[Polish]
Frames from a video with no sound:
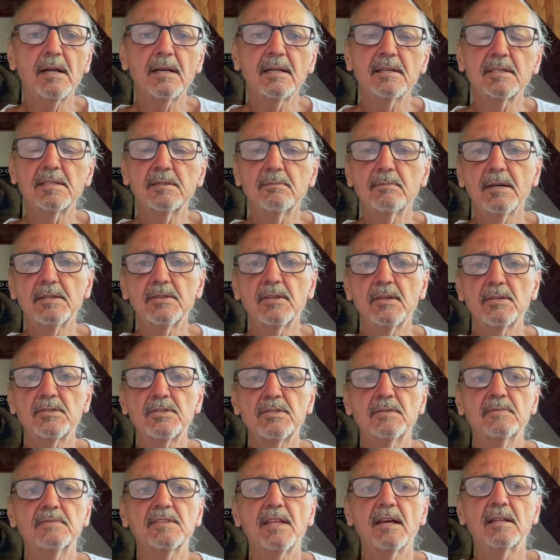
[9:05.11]
ale chyba
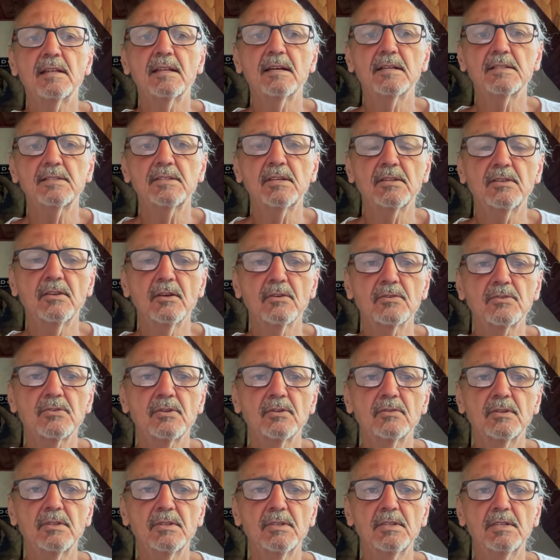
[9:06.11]
też i w Stanach
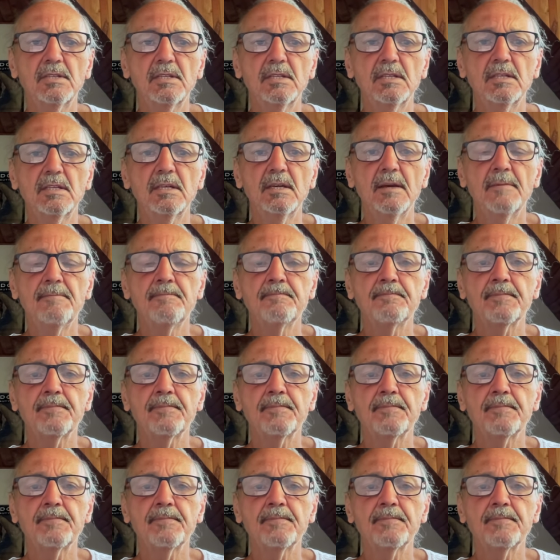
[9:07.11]
Zjednoczonych i